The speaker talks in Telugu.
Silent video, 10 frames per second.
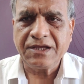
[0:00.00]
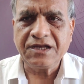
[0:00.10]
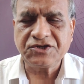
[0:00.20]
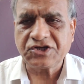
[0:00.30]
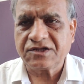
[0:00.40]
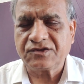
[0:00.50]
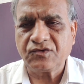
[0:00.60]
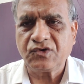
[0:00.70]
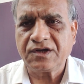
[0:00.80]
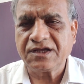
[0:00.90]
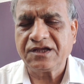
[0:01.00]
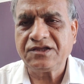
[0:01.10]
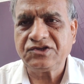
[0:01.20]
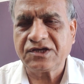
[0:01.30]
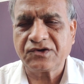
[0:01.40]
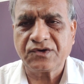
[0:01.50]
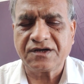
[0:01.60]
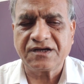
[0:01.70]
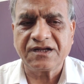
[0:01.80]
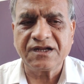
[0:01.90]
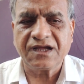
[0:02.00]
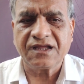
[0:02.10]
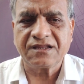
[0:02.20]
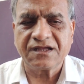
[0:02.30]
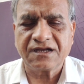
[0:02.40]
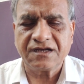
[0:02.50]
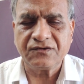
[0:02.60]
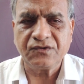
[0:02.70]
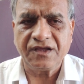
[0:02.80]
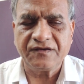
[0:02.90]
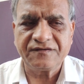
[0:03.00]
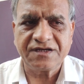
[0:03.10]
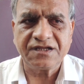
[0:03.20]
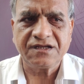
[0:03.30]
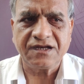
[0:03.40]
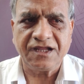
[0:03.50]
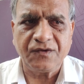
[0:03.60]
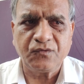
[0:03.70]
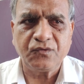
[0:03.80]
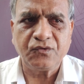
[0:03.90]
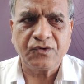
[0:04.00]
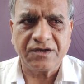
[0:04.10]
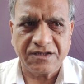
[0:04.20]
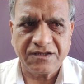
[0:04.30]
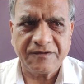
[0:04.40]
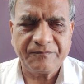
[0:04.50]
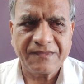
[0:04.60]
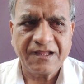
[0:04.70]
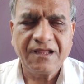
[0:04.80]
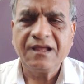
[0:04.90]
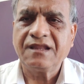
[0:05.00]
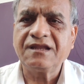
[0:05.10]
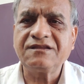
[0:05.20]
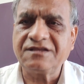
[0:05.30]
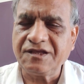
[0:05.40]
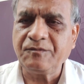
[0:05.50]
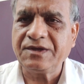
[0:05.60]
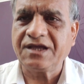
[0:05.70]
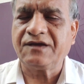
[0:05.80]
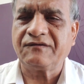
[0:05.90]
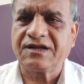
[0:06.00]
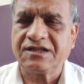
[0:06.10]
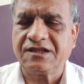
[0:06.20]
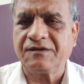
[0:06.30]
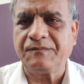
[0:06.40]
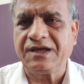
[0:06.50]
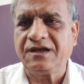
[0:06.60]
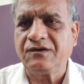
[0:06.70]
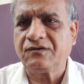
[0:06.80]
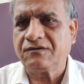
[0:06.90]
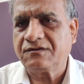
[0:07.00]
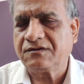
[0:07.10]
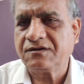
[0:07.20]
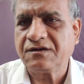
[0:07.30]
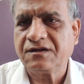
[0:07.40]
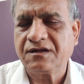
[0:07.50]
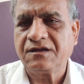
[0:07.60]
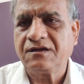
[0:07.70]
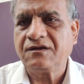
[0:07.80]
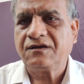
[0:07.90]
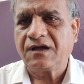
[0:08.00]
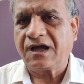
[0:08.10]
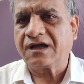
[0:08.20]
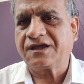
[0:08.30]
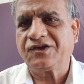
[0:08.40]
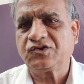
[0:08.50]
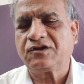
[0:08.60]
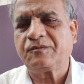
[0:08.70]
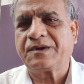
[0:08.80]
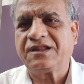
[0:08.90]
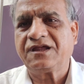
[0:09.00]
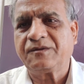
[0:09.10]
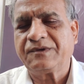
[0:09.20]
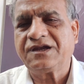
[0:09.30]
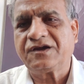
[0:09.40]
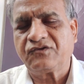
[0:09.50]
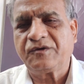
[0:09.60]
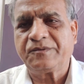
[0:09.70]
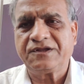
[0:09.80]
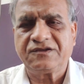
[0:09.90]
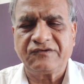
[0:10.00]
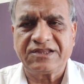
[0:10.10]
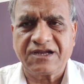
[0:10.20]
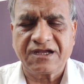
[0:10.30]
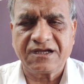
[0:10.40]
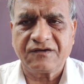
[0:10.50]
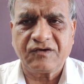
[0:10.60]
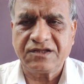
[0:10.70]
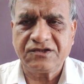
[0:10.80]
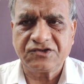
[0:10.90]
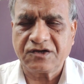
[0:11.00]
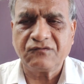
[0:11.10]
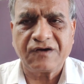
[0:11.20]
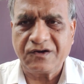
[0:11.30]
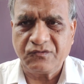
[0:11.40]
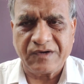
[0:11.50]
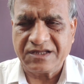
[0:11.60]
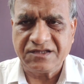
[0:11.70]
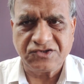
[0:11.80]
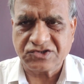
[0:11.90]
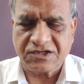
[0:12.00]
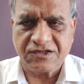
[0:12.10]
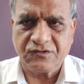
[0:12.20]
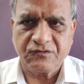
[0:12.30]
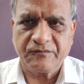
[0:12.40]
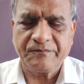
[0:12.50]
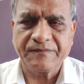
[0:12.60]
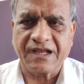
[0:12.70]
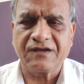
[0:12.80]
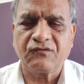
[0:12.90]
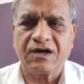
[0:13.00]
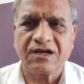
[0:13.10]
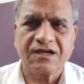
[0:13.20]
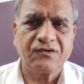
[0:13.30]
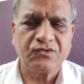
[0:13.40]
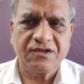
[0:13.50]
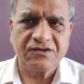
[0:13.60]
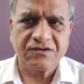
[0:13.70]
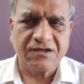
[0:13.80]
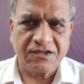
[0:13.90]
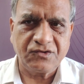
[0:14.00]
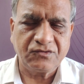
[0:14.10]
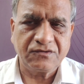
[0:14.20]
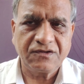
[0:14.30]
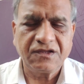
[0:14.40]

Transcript: బెయిల్ షరతులు ఉల్లంఘించారు అనడానికి ఆధారాలు ఏమిటి లేవు అన్నది సిబిఐ ఎవరైతే బెయిల్ ఆ కేసులో ప్రధానమైన అటువైపు నుంచి వ్యతిరేకంగా వాదించారో వాళ్ళు వాదించలేదు అంటే వాళ్ళకి ఆ ఉద్దేశం లేదు